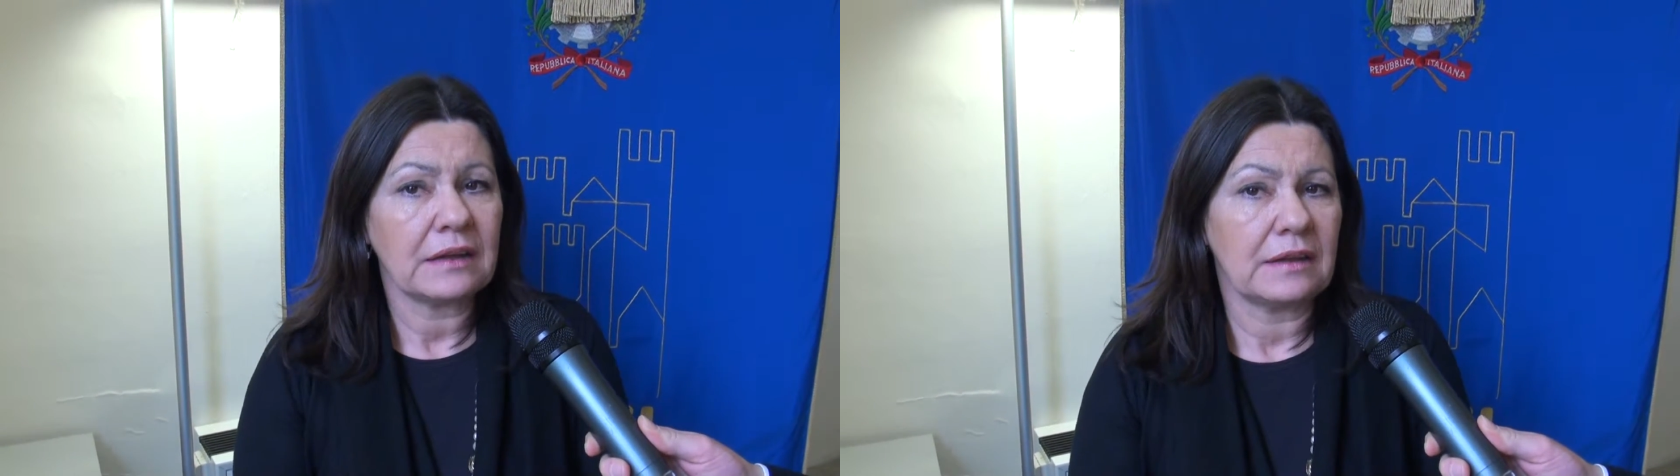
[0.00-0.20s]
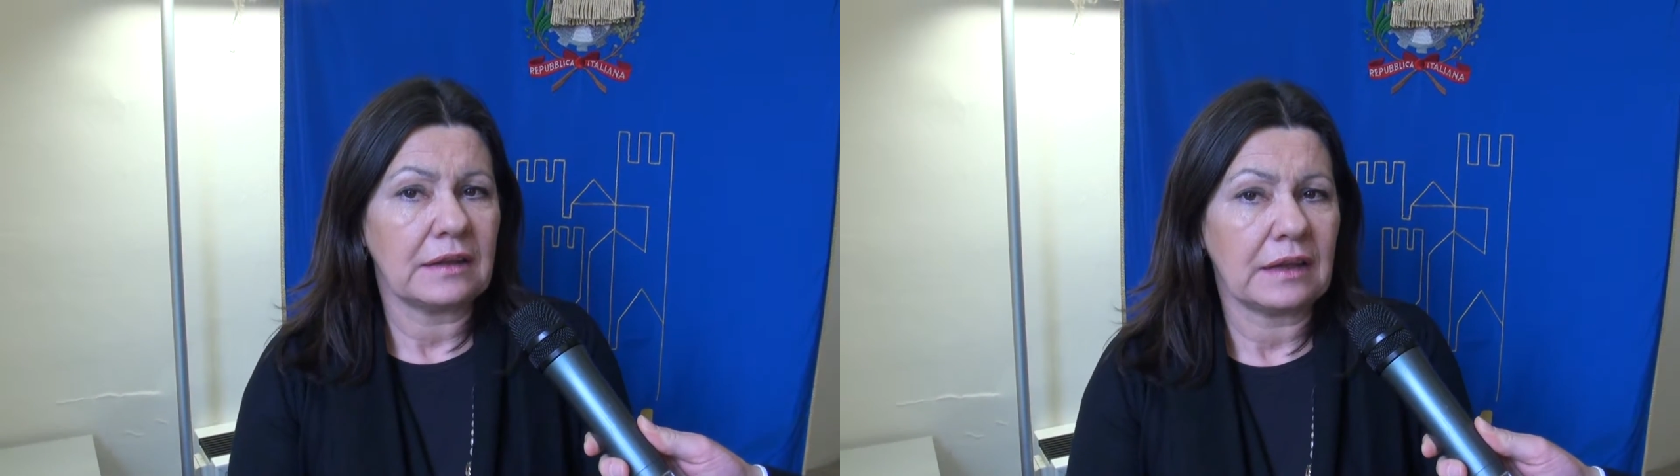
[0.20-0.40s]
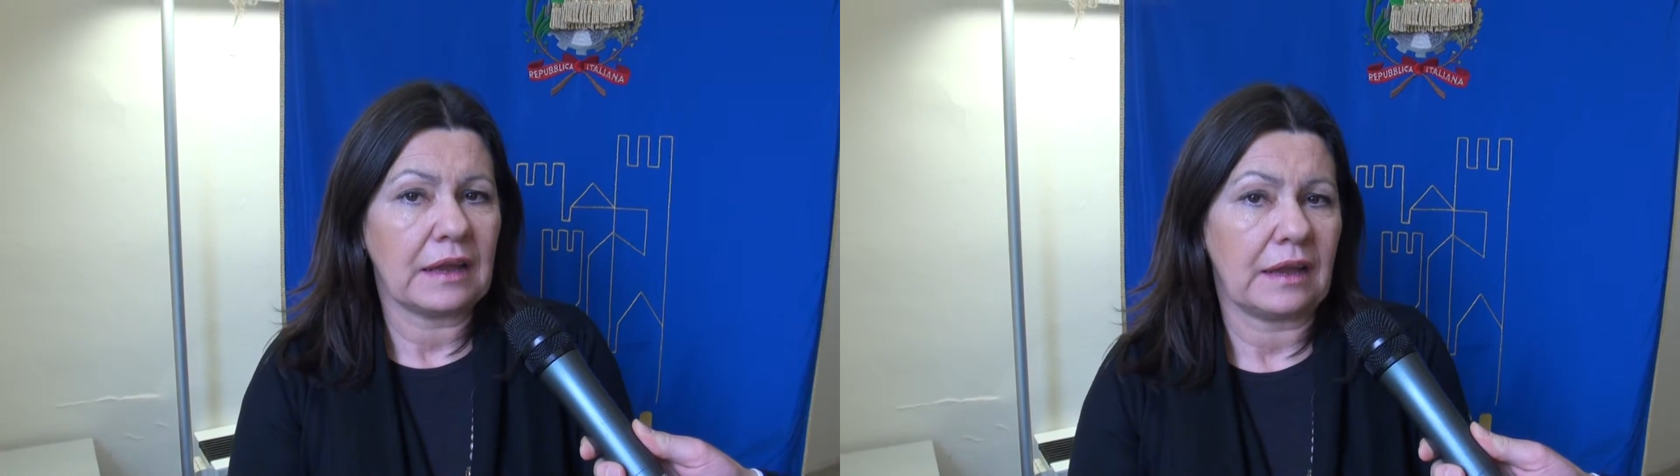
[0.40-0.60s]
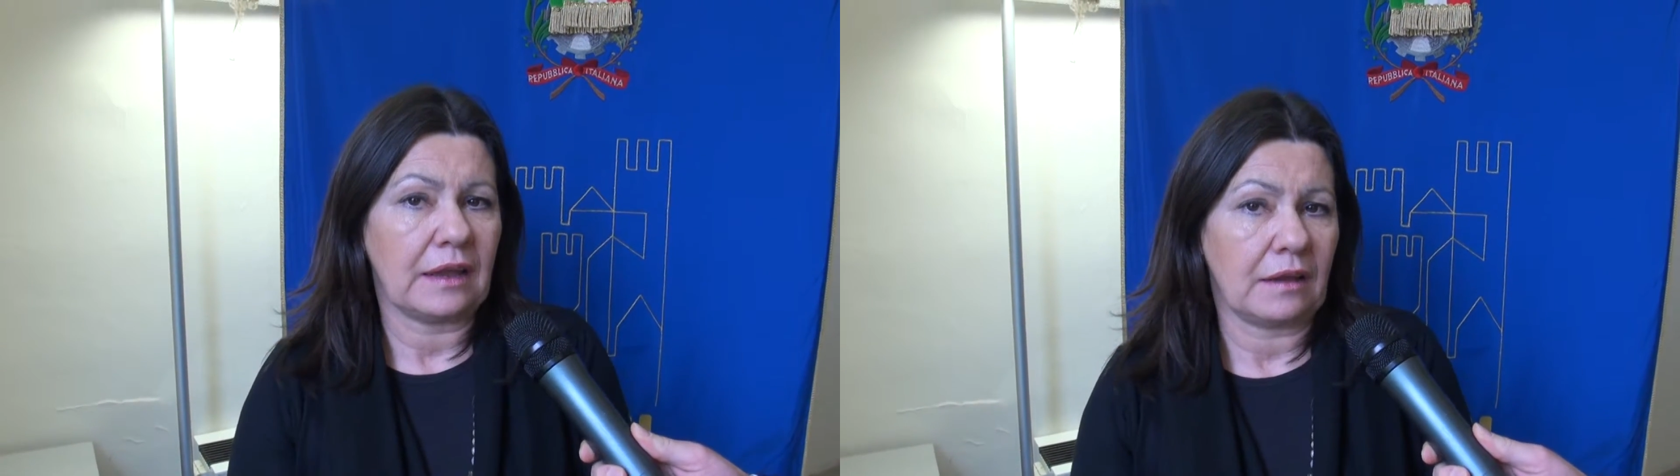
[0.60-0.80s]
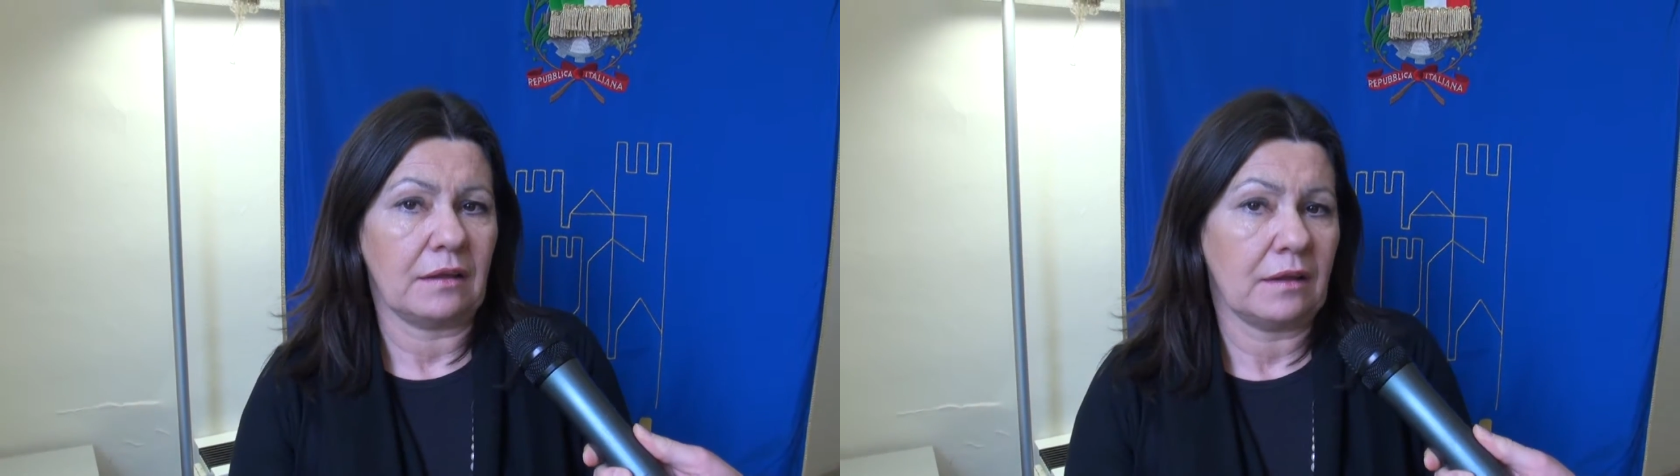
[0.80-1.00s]
eh,
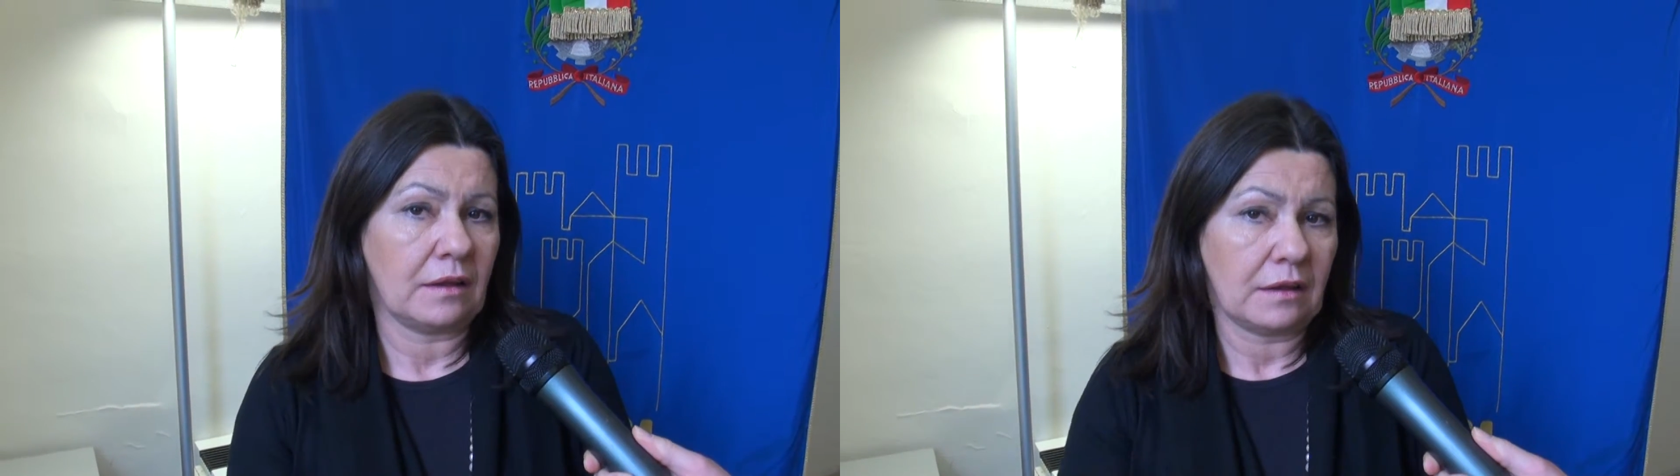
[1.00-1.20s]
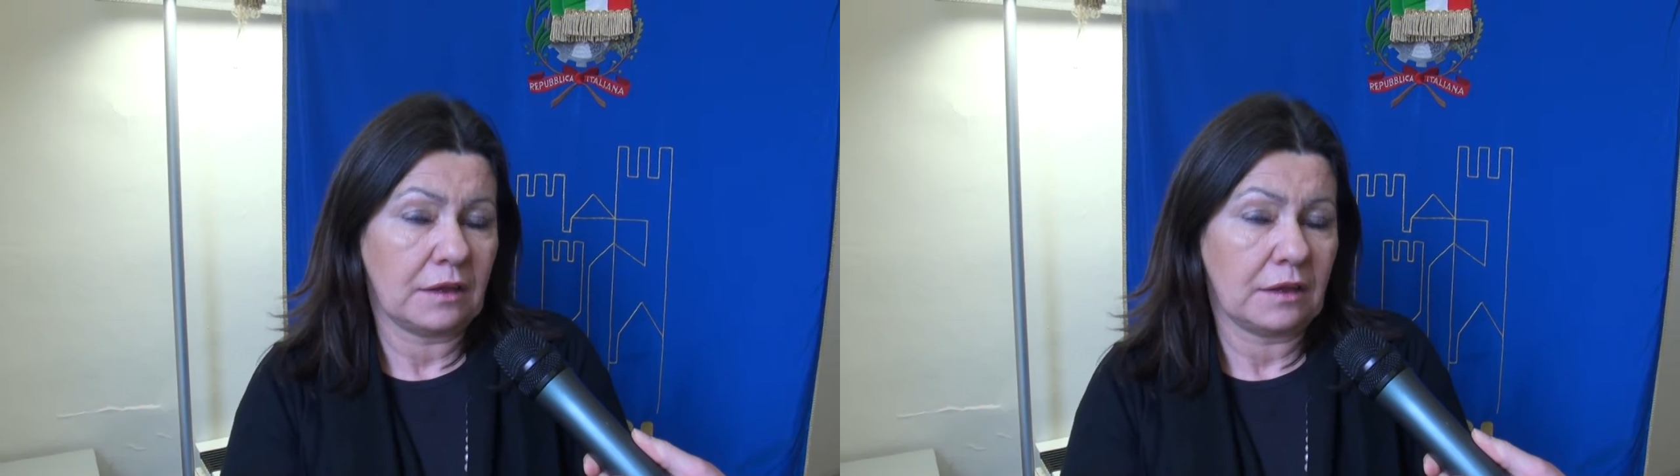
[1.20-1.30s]
che eh,